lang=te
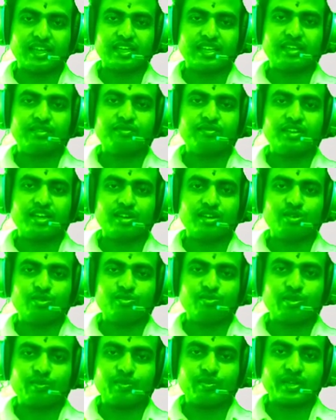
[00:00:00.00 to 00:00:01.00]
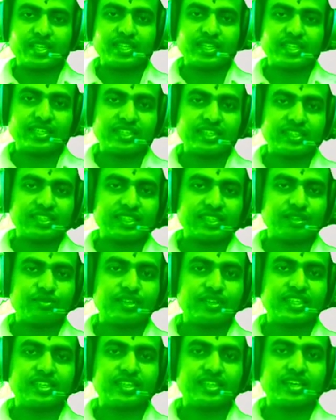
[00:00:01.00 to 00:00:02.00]
వీళ్ళు
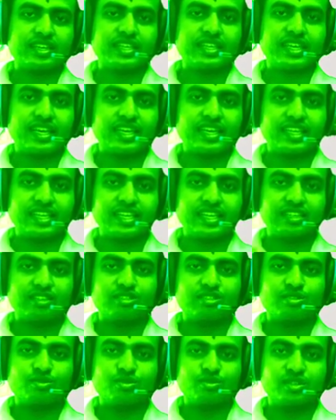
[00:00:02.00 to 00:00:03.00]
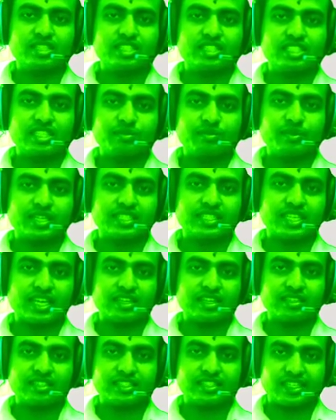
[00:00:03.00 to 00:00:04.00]
విపరీతమైన ఏలియన్స్ గురించి
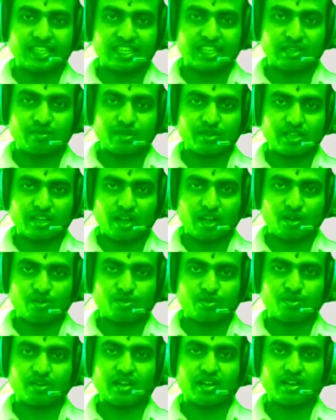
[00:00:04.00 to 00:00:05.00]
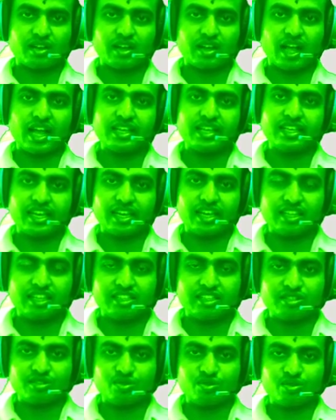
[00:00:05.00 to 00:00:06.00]
ప్రచారం చేయడమే కాకుండా ఆ
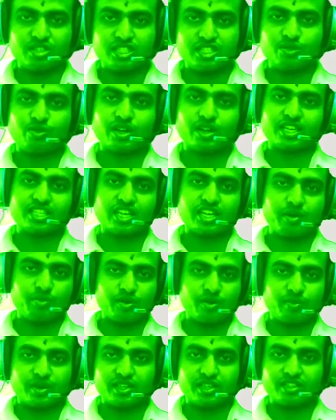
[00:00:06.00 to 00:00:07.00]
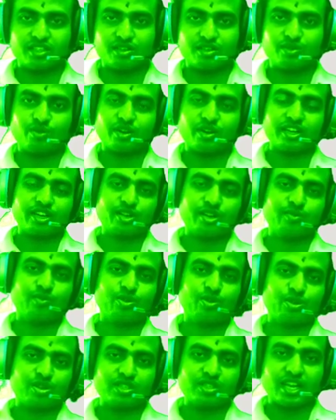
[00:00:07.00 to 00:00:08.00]
ఏలియన్స్ గురించి వర్క్షాపులు పెడతారు ఒక రెండు మూడు
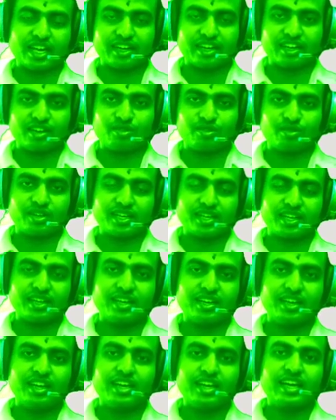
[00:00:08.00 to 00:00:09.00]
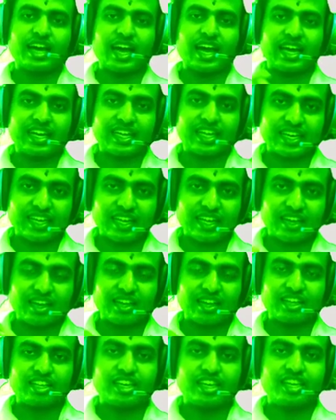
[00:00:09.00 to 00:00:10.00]
రోజులు అక్కడే ఉంటే అనేక
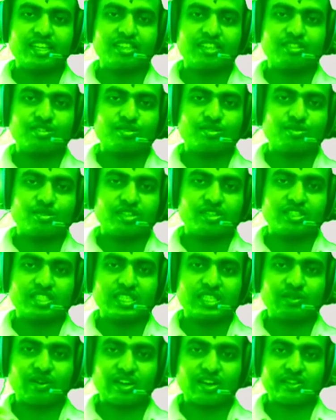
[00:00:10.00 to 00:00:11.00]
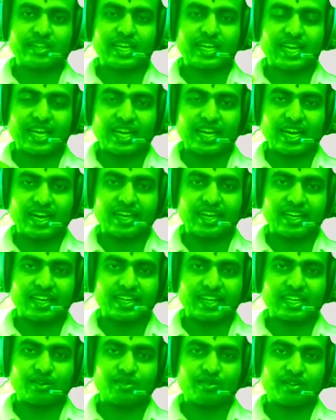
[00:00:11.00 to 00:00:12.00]
రకాల ఏలియన్స్ గురించి వాళ్ళతో ఎలా
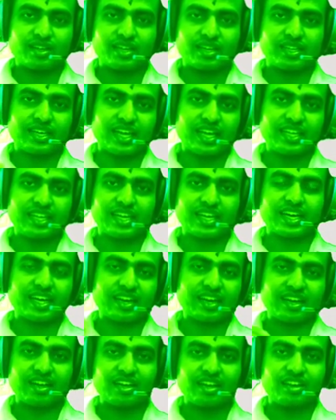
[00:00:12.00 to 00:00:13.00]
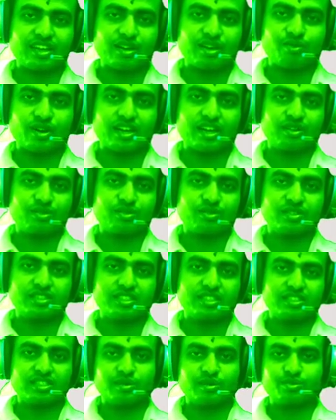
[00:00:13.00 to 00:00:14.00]
కాంటాక్ట్ అవ్వాలి అని రకరకాలుగా వాళ్ళ గురించి
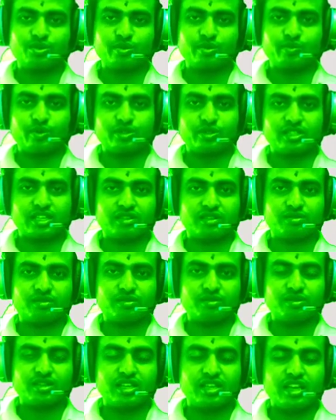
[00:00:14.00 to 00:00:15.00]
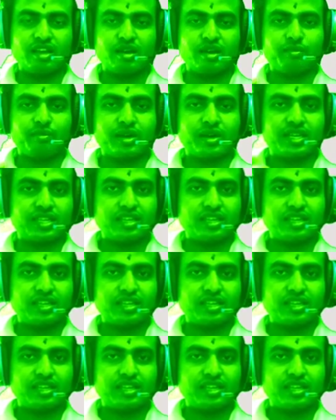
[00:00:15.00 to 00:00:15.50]
చెబుతూ పోతారు మరి